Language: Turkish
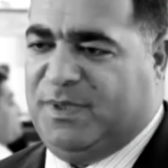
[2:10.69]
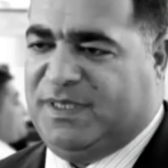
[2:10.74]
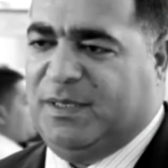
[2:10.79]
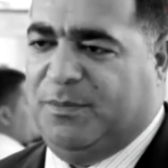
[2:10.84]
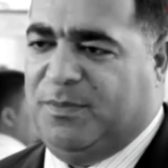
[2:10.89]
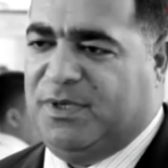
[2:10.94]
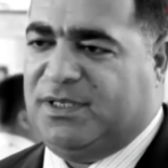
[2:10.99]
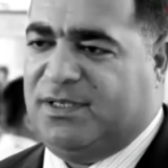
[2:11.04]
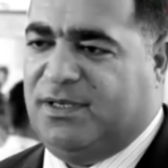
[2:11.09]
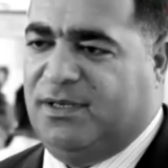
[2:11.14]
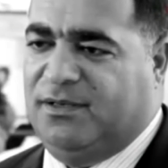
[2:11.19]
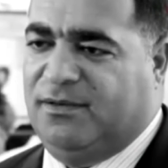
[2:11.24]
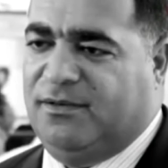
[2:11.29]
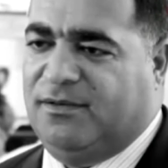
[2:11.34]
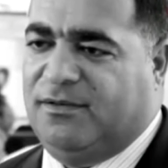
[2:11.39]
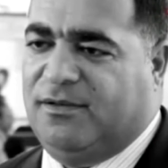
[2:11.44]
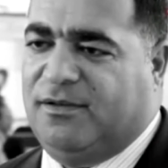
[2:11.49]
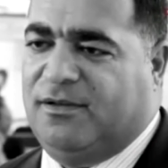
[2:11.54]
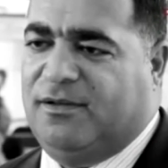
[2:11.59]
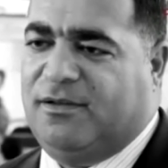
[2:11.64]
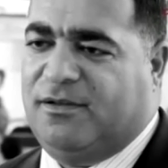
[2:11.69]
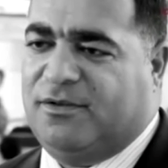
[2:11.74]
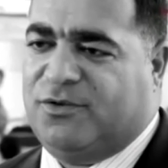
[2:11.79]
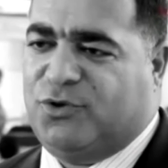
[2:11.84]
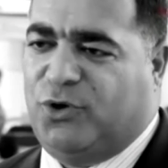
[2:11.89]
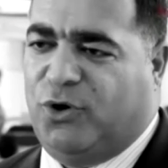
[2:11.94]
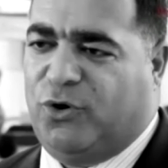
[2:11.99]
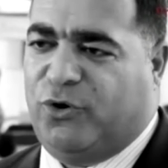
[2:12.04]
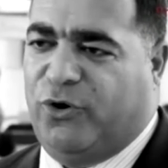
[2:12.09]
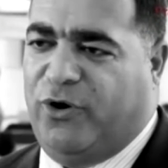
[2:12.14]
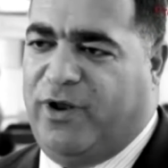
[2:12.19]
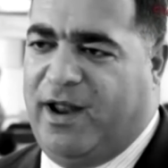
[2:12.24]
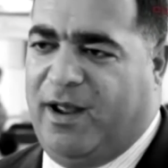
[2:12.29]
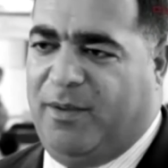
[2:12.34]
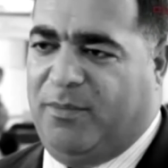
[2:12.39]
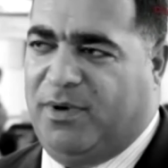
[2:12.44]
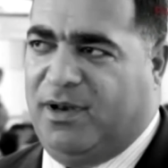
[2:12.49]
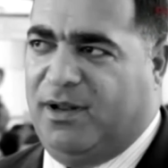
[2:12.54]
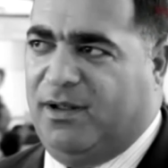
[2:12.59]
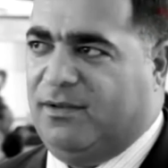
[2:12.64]
bizim için e, çok
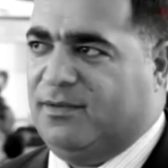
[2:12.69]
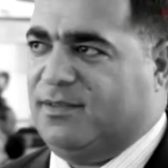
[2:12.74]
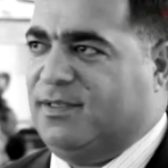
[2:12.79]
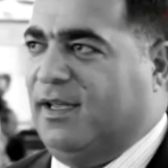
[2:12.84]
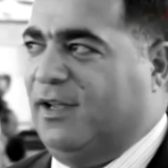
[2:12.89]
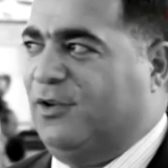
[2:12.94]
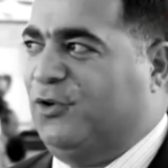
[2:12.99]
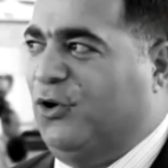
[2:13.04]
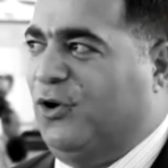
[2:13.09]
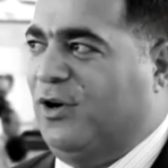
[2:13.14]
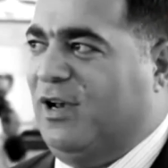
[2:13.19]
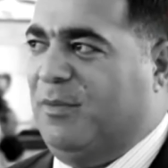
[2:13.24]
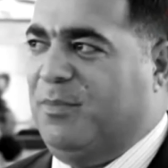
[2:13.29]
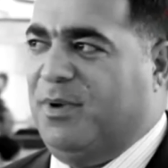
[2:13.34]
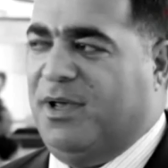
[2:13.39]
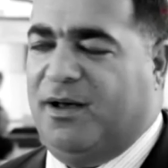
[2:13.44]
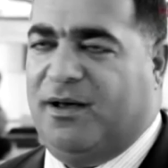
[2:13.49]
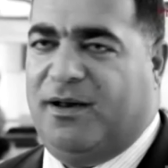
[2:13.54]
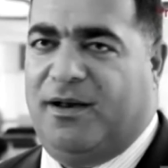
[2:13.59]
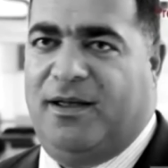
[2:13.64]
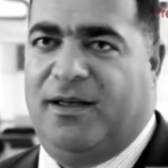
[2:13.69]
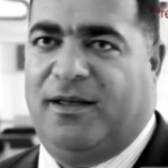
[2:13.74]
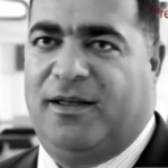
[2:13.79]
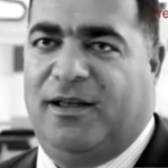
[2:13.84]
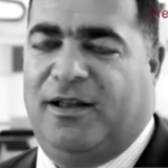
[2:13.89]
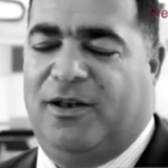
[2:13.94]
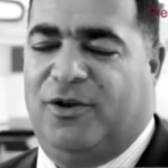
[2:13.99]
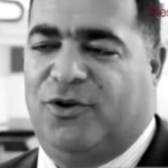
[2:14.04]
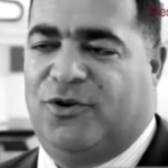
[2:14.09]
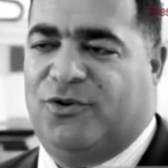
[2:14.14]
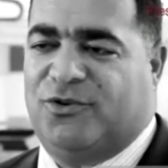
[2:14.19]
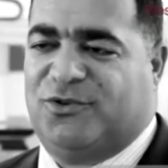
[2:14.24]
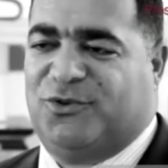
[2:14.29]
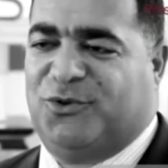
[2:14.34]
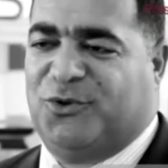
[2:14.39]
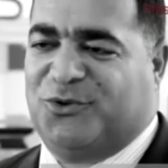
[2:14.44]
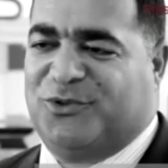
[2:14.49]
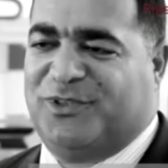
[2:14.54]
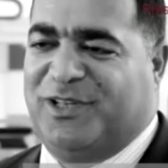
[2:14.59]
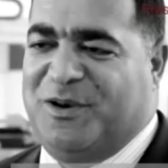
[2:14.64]
önemli. Sektörle bir araya geliyoruz,
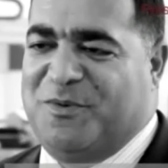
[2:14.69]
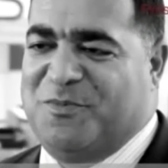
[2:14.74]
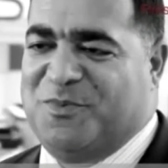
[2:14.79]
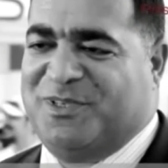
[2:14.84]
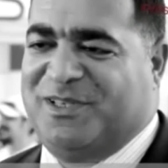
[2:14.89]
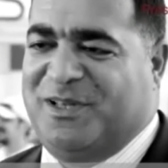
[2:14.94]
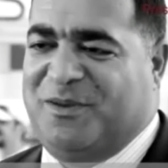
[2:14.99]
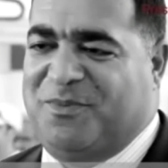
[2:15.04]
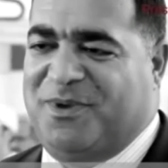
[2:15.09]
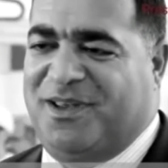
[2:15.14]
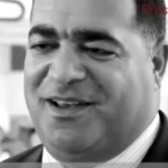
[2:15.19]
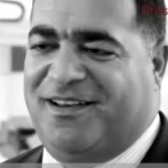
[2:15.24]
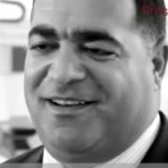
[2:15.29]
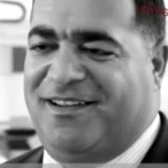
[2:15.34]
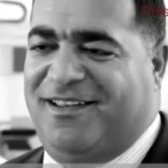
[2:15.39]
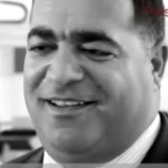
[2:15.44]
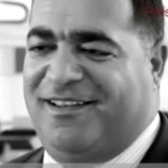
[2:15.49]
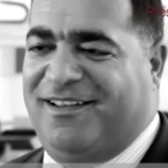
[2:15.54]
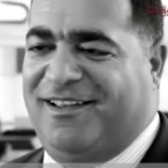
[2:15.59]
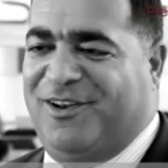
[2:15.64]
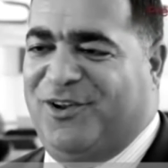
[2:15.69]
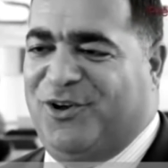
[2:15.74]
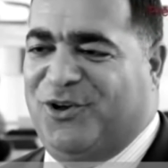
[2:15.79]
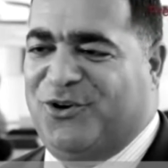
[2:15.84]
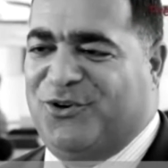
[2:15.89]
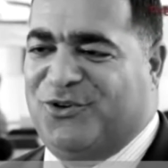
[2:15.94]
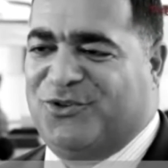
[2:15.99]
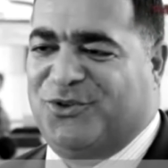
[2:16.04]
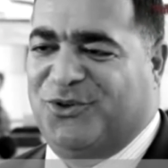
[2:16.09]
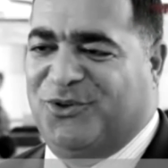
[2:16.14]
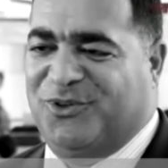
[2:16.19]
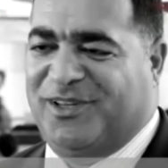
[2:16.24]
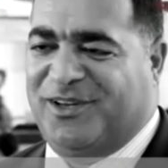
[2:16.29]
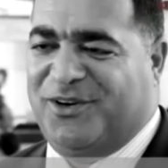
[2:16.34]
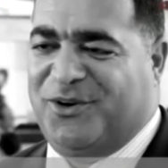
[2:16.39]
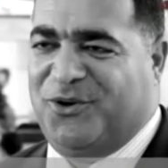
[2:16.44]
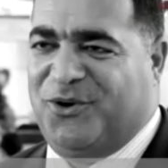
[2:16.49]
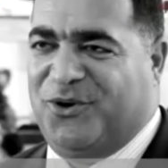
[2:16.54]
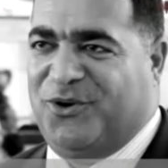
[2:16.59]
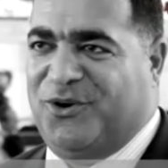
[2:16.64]
dostlarımızla bir araya geliyoruz,
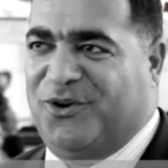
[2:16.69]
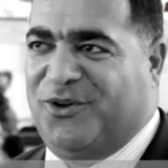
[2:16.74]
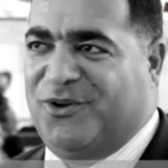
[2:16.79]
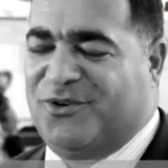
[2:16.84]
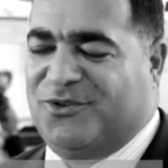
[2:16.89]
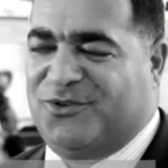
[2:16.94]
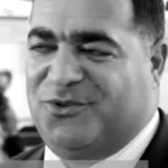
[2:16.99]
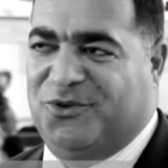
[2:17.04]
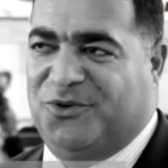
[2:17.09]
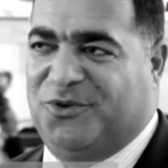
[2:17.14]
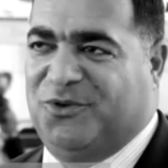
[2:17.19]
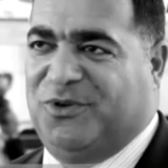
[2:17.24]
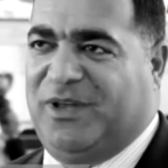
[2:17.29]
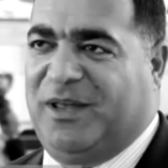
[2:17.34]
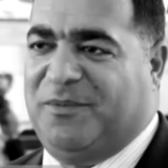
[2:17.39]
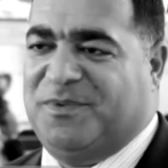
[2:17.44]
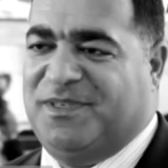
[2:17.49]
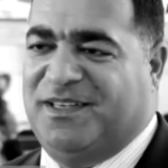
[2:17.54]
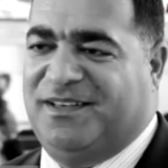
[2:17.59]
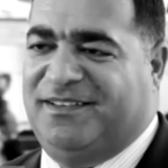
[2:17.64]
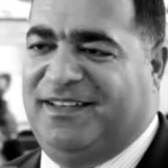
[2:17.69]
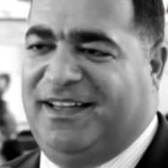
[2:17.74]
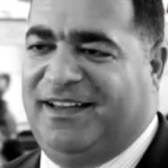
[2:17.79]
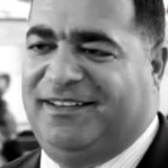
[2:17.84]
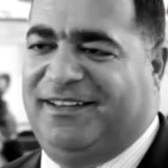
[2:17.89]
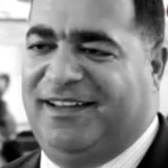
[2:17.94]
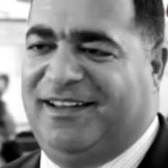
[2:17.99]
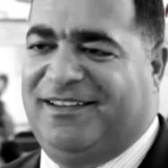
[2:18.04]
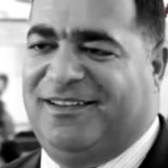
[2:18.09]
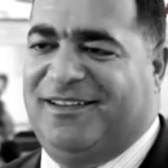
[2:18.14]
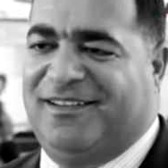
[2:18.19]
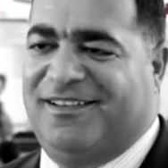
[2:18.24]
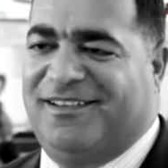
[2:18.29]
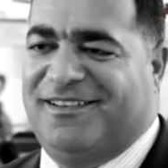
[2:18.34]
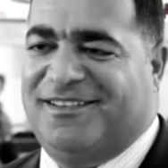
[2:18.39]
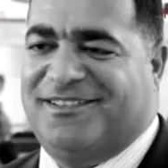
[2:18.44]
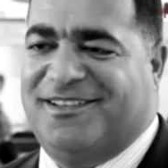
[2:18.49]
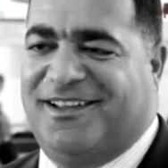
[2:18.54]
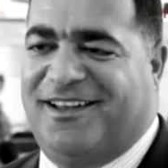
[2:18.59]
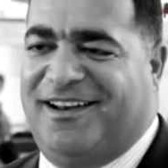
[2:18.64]
onları görüyoruz. Çünkü hepsini tek tek
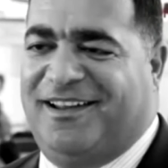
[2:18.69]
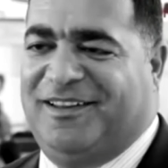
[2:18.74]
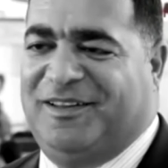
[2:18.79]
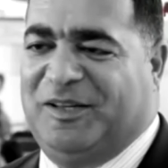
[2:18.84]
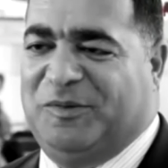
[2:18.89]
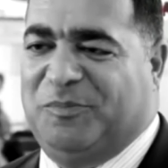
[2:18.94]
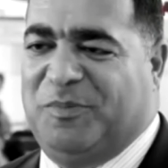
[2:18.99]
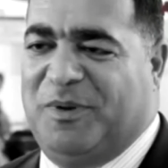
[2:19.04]
e, ziyaret